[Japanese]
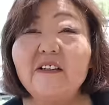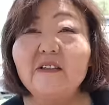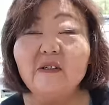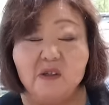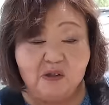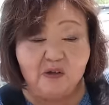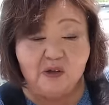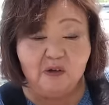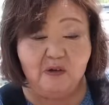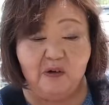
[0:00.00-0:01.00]
そうすると
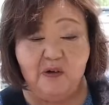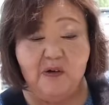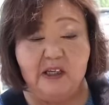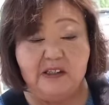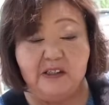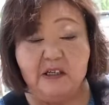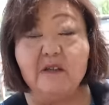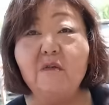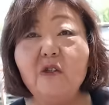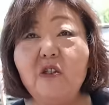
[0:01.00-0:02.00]
こんなちっちゃく
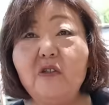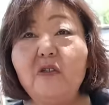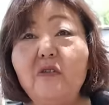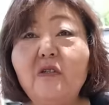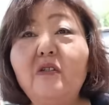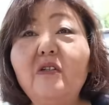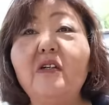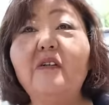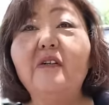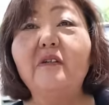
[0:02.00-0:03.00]
てもシューっ
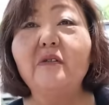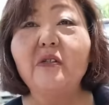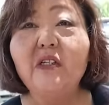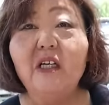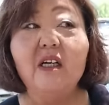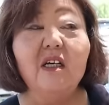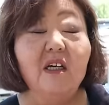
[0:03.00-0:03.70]
て出てくるし、